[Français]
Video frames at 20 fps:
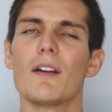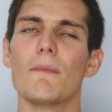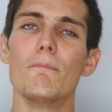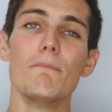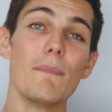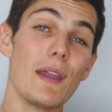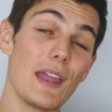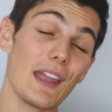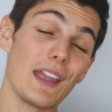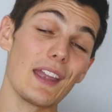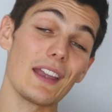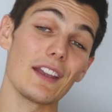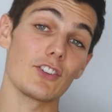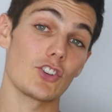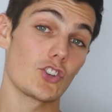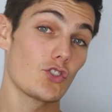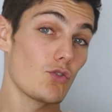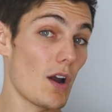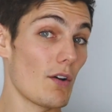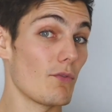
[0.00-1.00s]

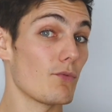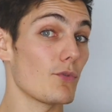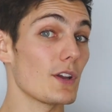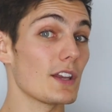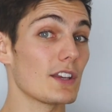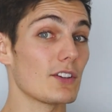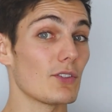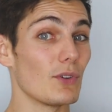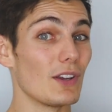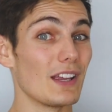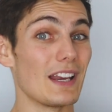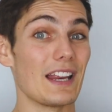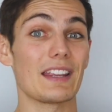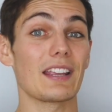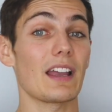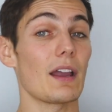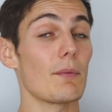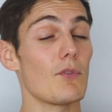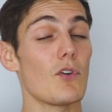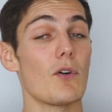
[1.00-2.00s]
mais je dois avouer qu'il
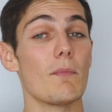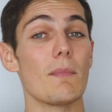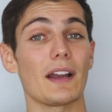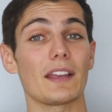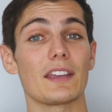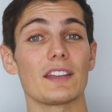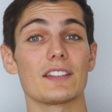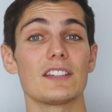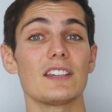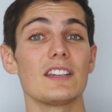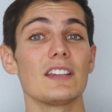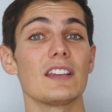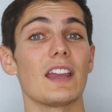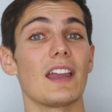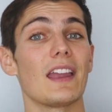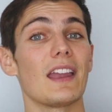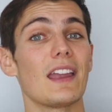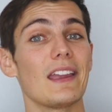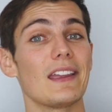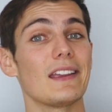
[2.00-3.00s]
est très bon en
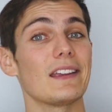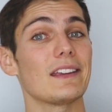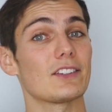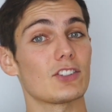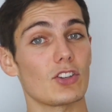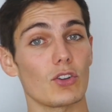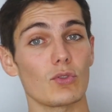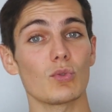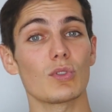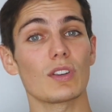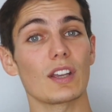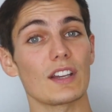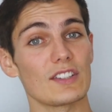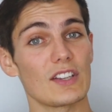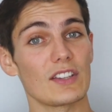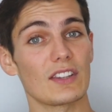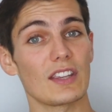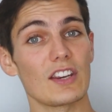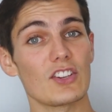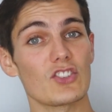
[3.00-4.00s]
marketing et sans doute très
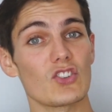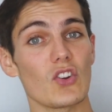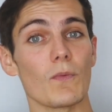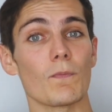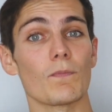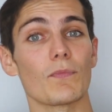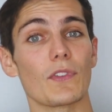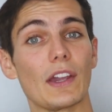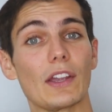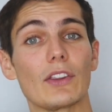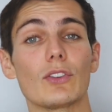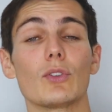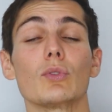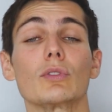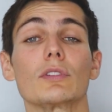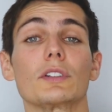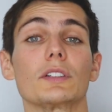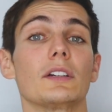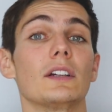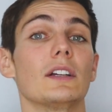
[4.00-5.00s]
intelligent. Et
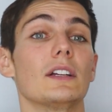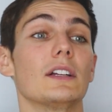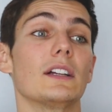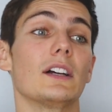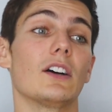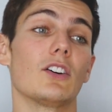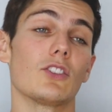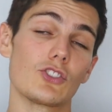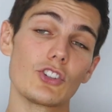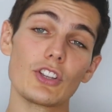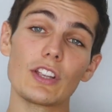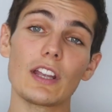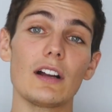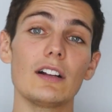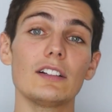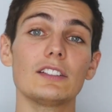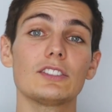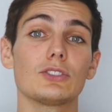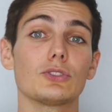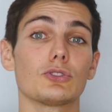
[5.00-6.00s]
donc, en
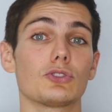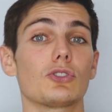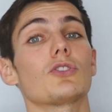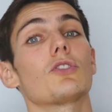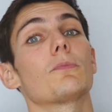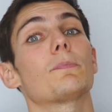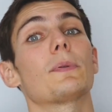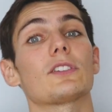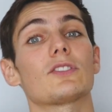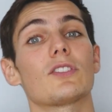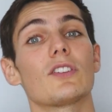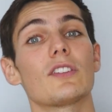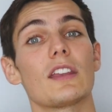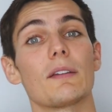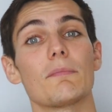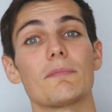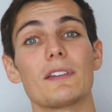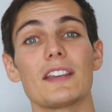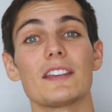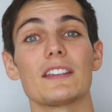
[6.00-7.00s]
général, ce genre de personnes,
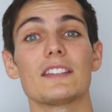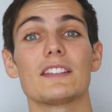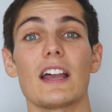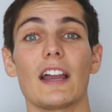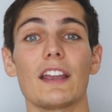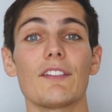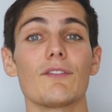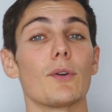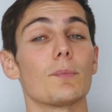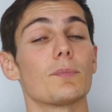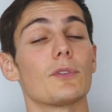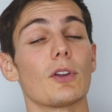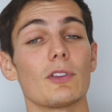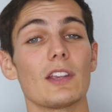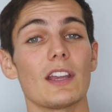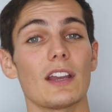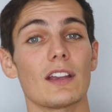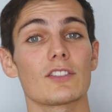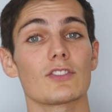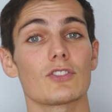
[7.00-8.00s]
eh bien, ils arrivent à
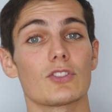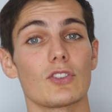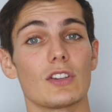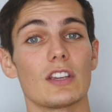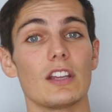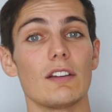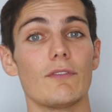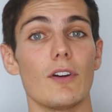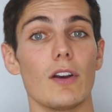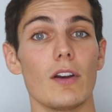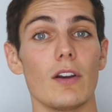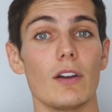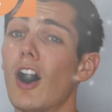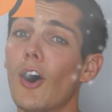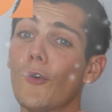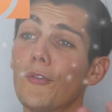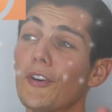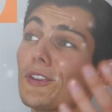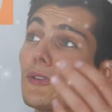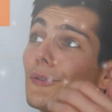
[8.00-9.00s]
obtenir ce qu'ils veulent.
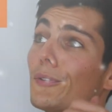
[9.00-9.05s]
En fait,